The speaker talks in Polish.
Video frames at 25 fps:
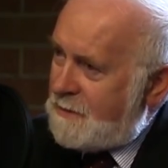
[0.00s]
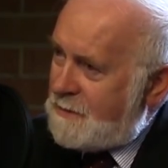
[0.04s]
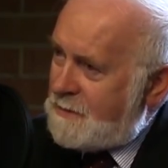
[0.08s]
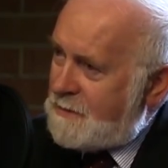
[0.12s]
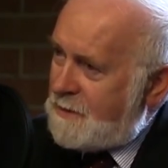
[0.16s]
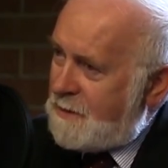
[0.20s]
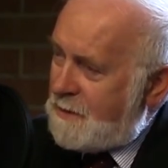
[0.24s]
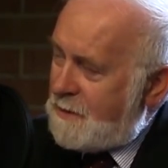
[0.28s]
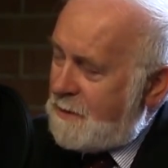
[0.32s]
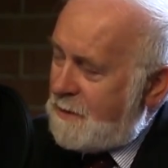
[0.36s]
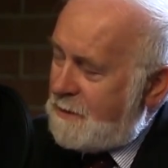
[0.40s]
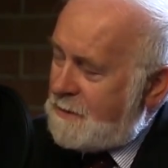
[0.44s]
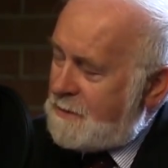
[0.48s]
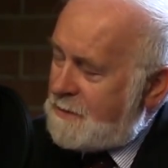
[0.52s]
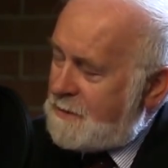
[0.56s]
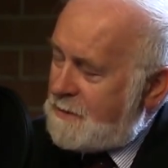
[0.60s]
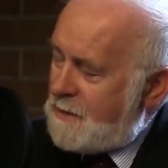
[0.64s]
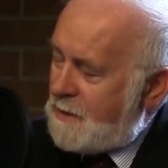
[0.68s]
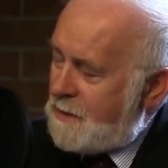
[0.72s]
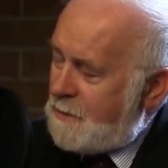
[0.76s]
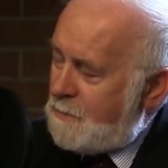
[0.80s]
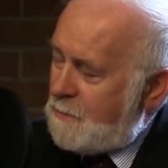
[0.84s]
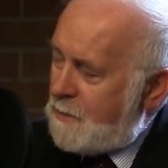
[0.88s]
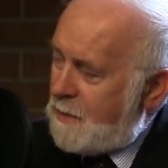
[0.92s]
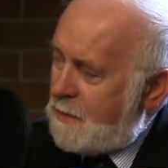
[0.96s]
z,
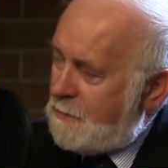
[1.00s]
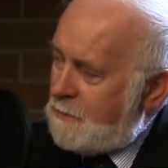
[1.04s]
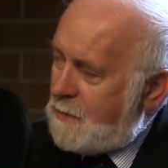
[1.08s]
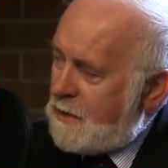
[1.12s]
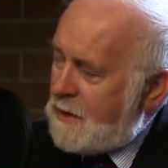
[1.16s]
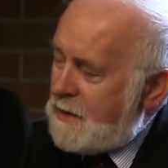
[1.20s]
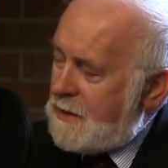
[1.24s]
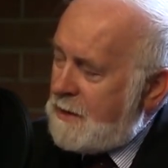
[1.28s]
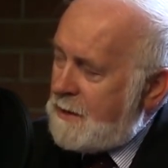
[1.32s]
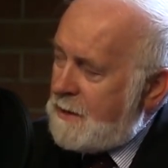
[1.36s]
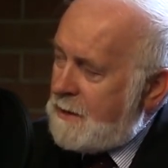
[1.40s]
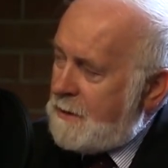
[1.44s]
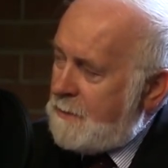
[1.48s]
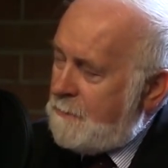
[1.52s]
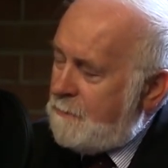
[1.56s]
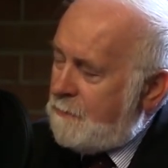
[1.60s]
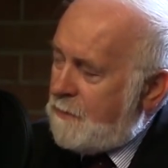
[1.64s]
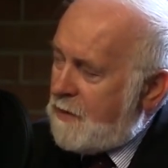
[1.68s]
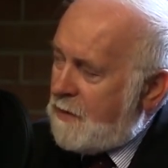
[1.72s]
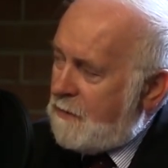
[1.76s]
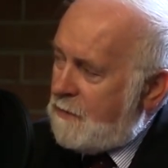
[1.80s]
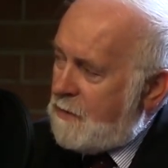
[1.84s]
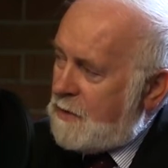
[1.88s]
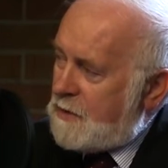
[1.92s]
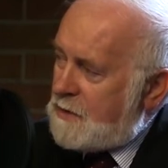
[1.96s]
Sejmem,
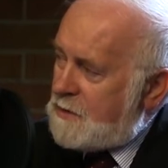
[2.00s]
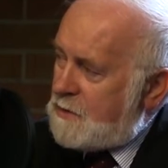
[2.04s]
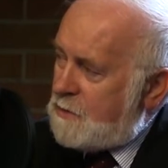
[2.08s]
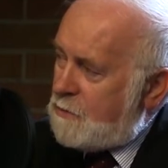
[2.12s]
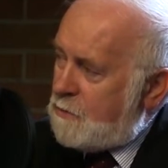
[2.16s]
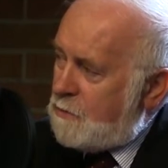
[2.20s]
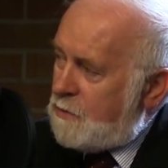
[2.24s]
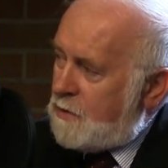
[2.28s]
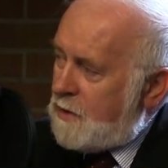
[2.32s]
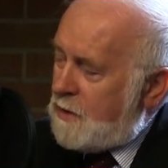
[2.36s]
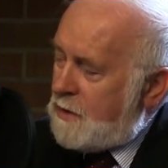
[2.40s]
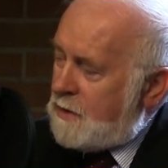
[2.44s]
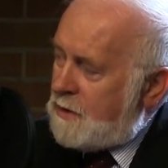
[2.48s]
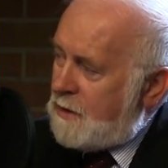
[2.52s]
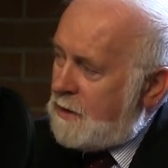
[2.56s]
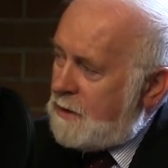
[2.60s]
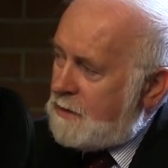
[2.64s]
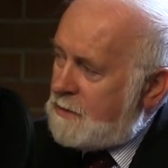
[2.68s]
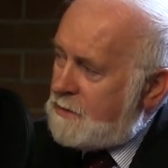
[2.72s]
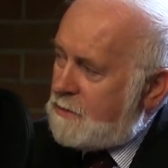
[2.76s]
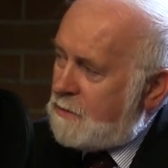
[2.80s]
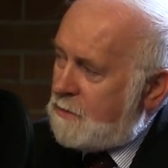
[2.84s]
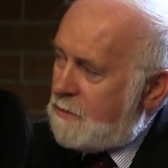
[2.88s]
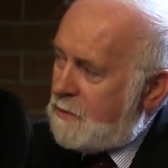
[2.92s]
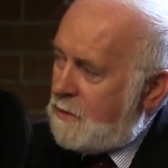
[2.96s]
więc tutaj ta
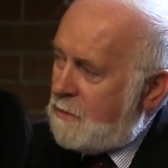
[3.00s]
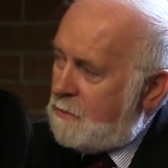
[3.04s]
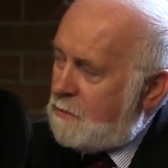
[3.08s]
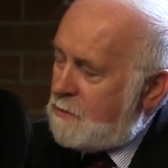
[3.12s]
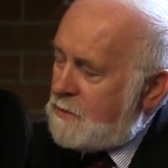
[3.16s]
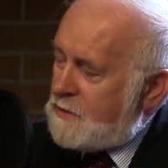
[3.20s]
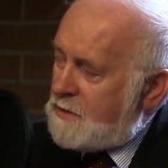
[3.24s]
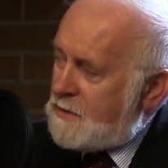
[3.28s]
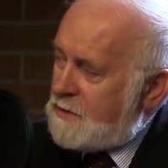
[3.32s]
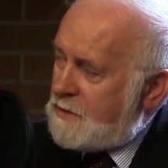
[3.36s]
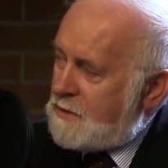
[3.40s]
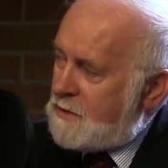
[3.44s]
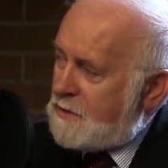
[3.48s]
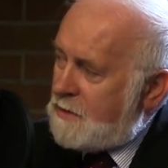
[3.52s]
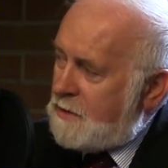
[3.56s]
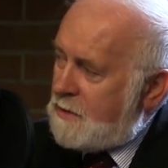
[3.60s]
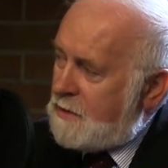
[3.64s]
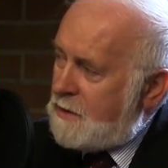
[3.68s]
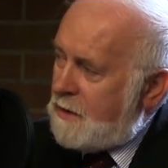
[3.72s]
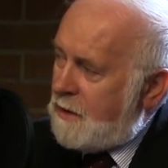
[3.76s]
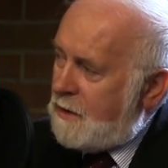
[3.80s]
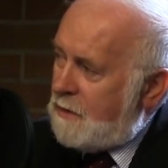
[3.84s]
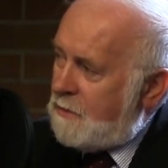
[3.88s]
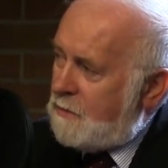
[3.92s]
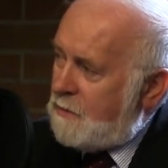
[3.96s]
strona
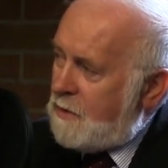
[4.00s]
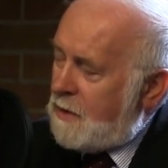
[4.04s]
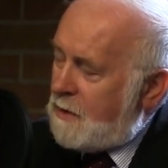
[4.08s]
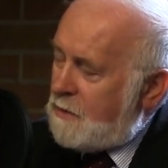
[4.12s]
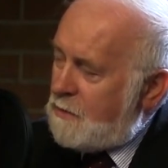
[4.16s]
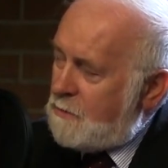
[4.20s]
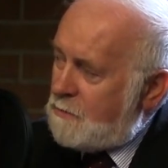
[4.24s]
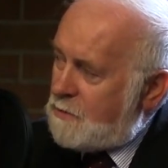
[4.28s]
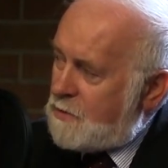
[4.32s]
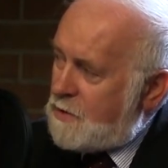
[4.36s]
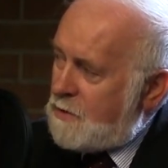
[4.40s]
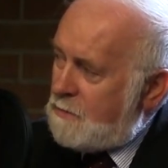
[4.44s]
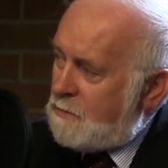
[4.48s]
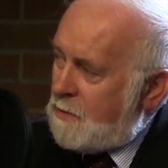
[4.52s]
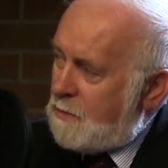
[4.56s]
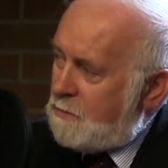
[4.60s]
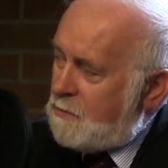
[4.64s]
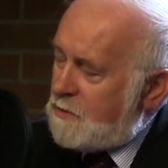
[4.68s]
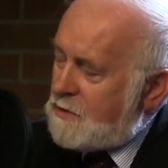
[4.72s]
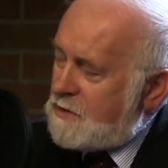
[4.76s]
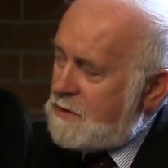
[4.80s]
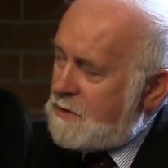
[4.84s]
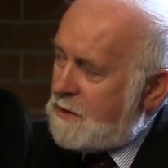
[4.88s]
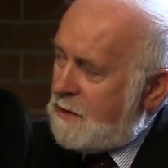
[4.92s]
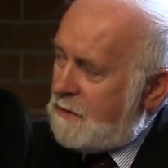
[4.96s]
opozycyjna, no jaką przyjmie
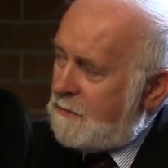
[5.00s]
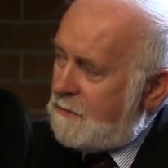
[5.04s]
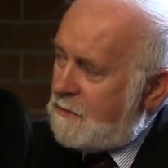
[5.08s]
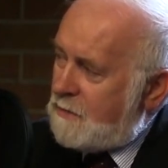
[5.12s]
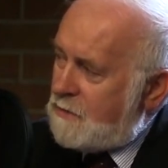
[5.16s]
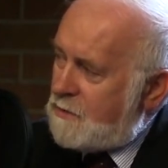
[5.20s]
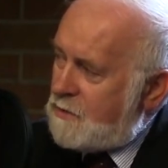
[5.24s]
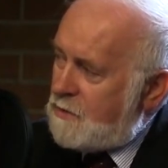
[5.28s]
postawę?